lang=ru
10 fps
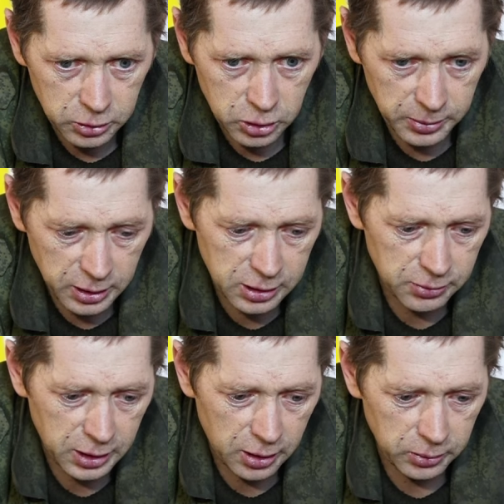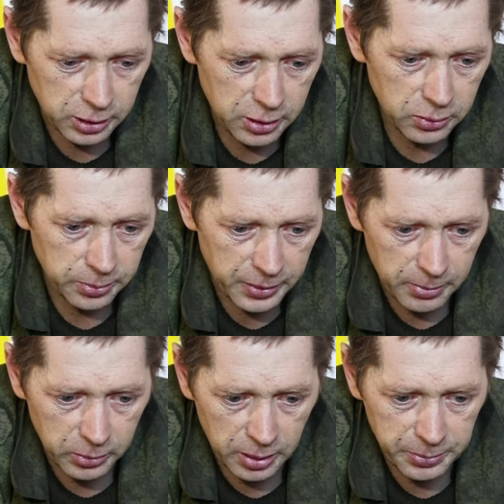чтобы нас вот так вот кинуть
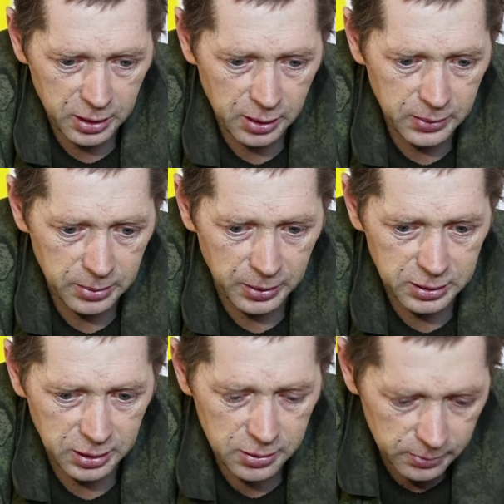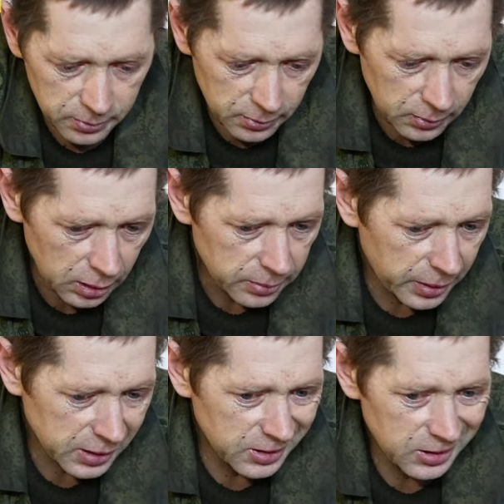прямо на передовые пози
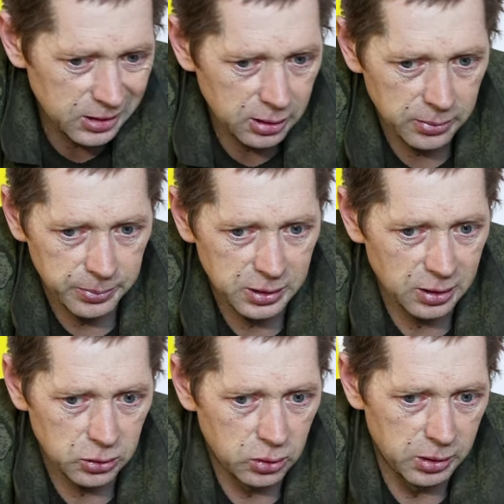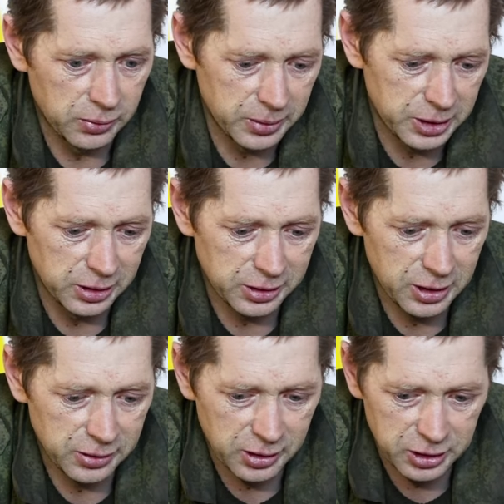позиции, без особых вообще
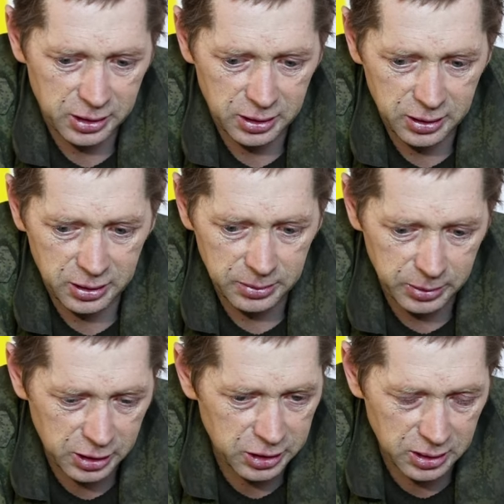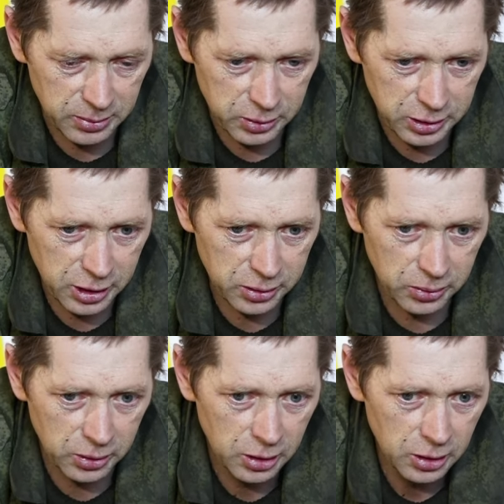средств даже каких-либо, даже к
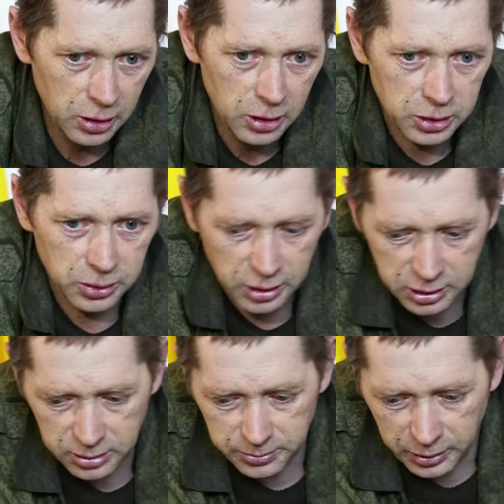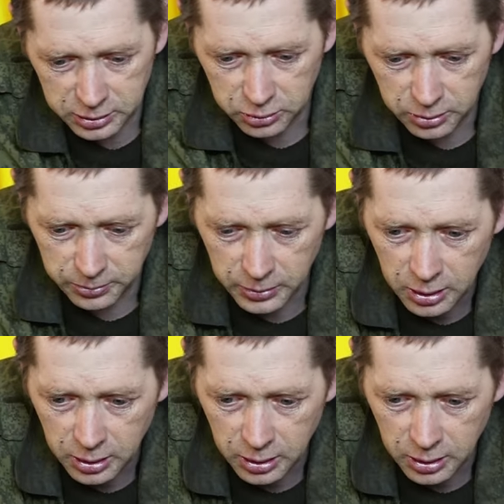наблюдению, что даже простой